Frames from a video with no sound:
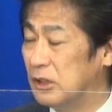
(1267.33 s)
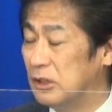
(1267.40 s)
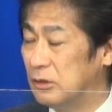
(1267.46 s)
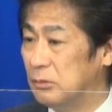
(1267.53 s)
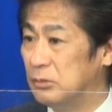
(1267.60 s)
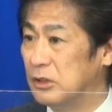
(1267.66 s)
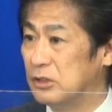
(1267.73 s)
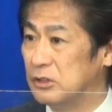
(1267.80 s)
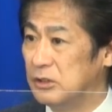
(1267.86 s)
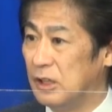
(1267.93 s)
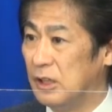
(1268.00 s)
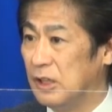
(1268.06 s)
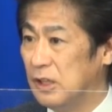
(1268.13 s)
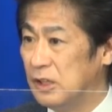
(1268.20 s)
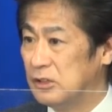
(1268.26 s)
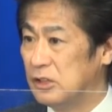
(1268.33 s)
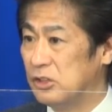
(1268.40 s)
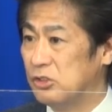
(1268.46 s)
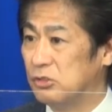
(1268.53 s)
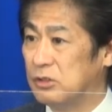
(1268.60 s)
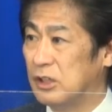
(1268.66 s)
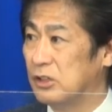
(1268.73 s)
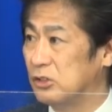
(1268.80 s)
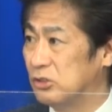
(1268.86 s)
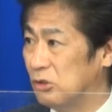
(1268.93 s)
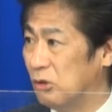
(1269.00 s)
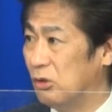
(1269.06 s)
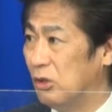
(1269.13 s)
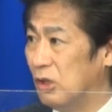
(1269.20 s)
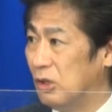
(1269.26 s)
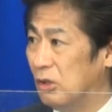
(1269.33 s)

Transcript: けれどもですね接種勧奨